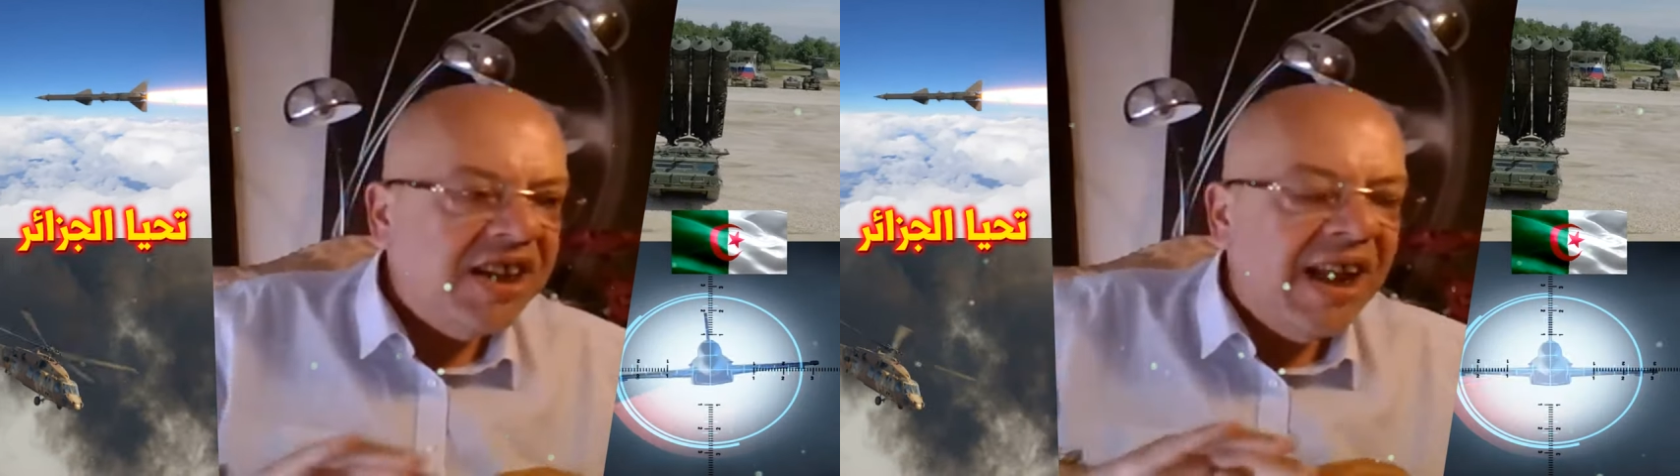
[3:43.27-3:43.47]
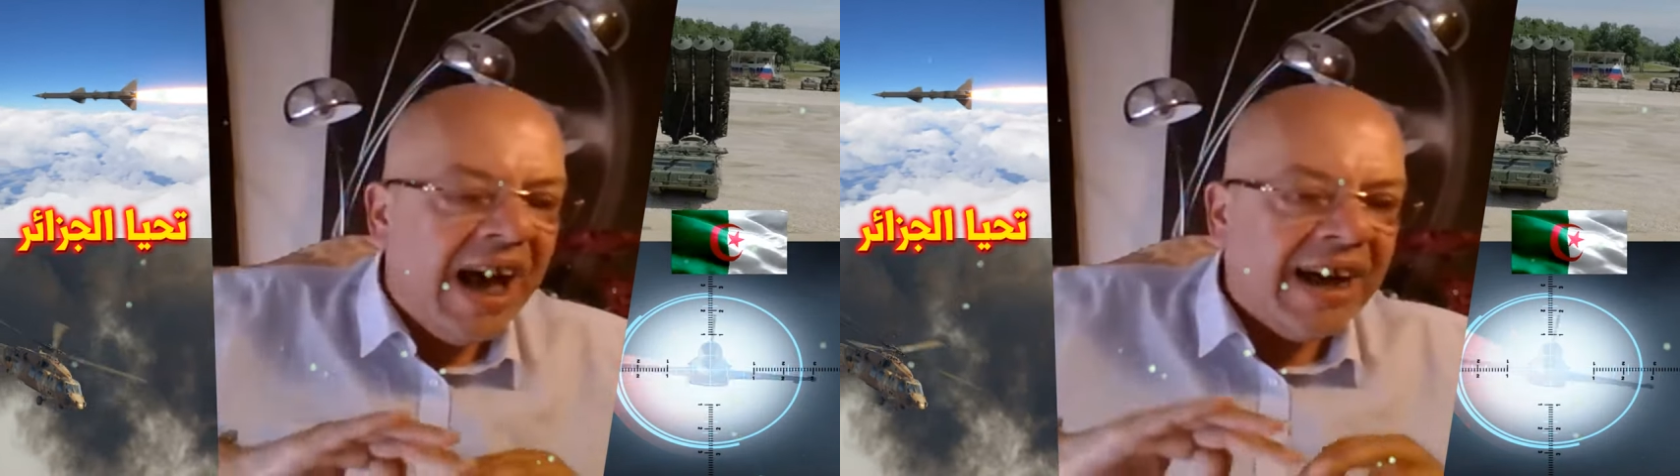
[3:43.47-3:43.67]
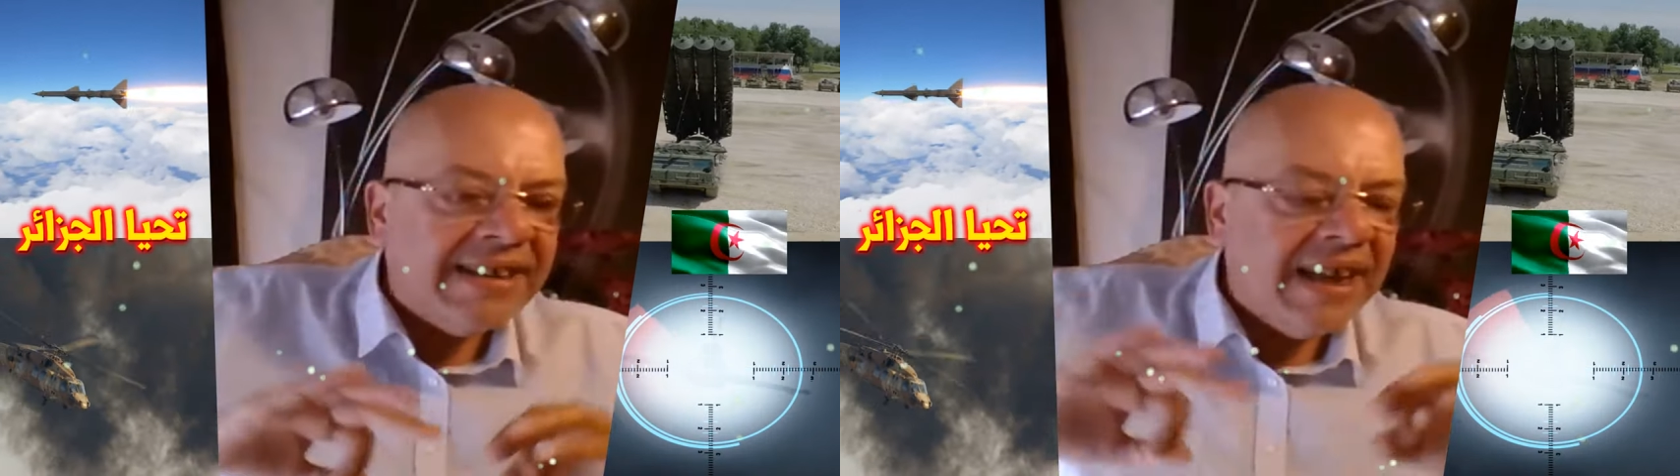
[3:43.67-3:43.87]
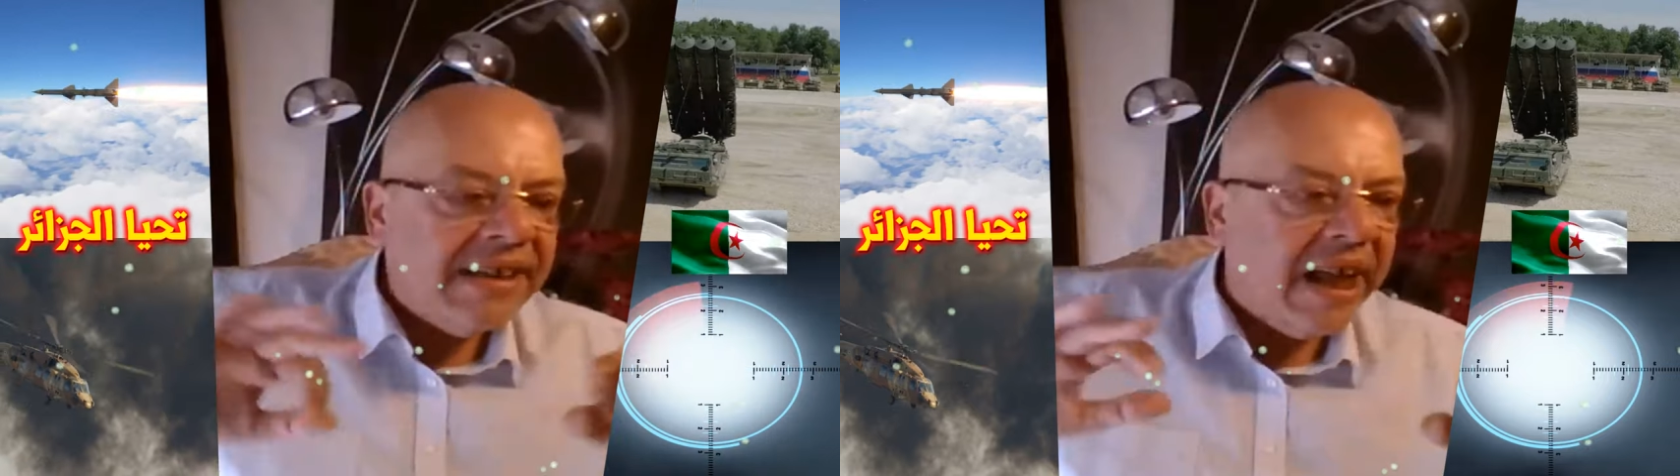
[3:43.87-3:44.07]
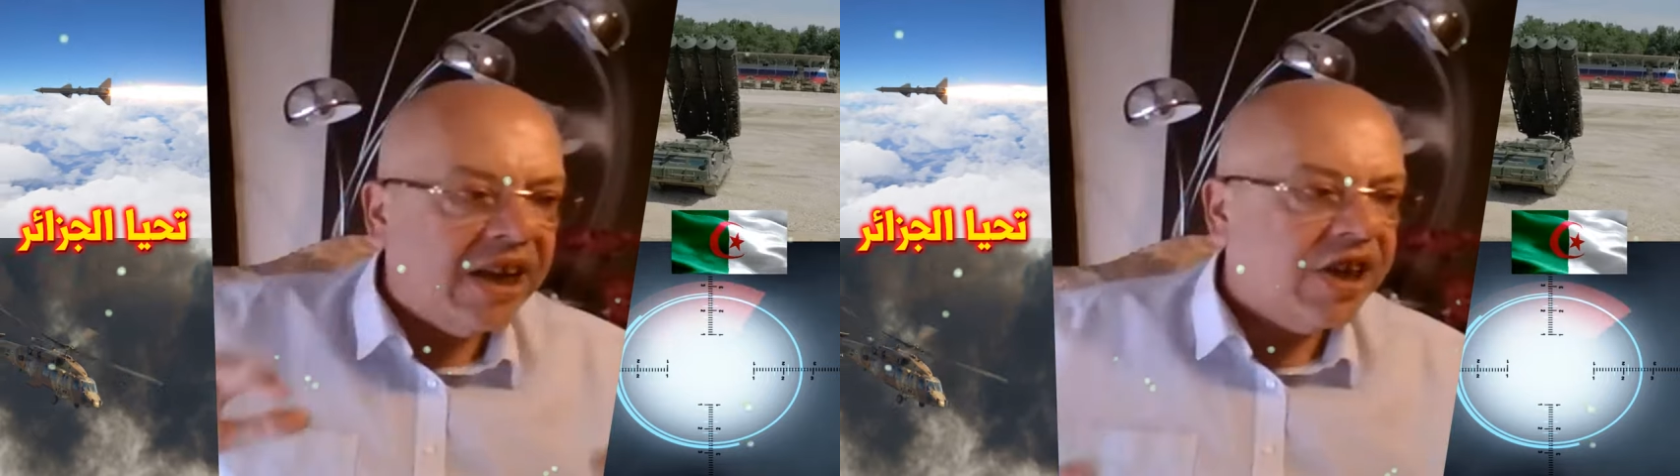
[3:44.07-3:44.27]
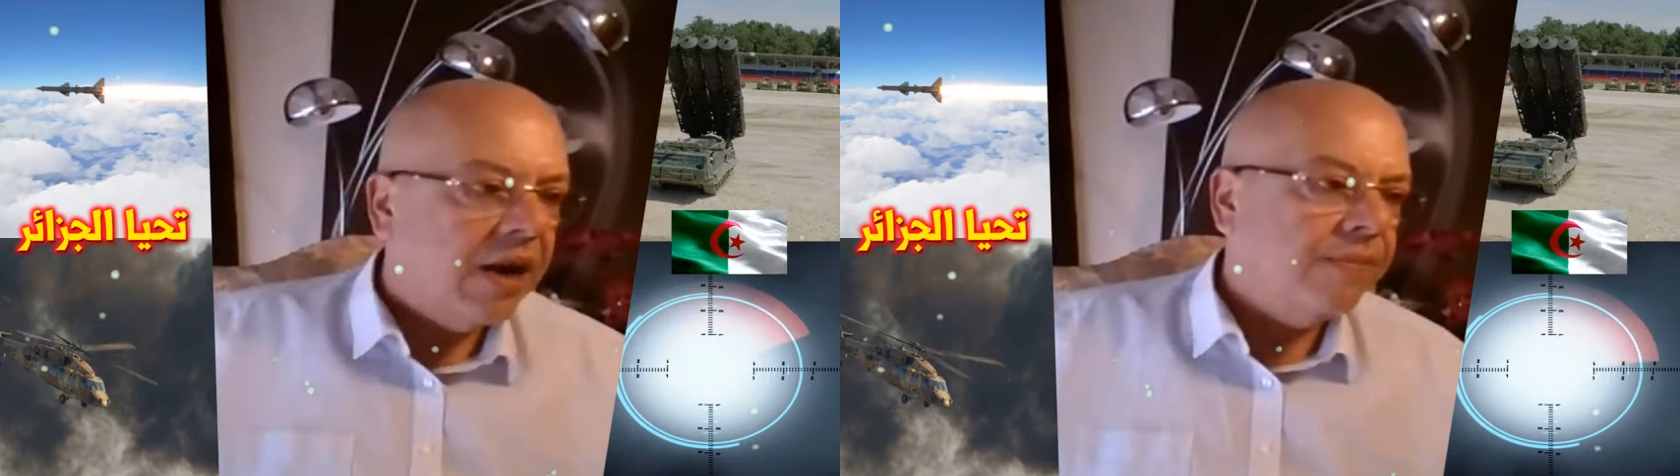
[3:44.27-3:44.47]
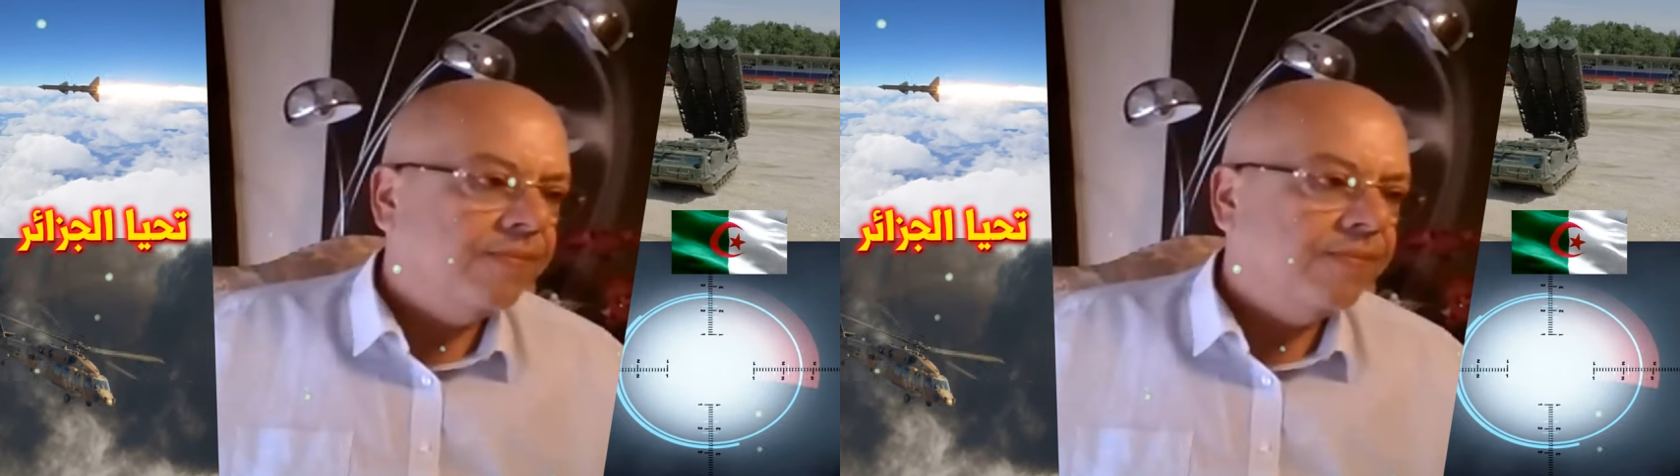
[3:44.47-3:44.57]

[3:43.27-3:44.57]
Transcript: الى اقصى درجه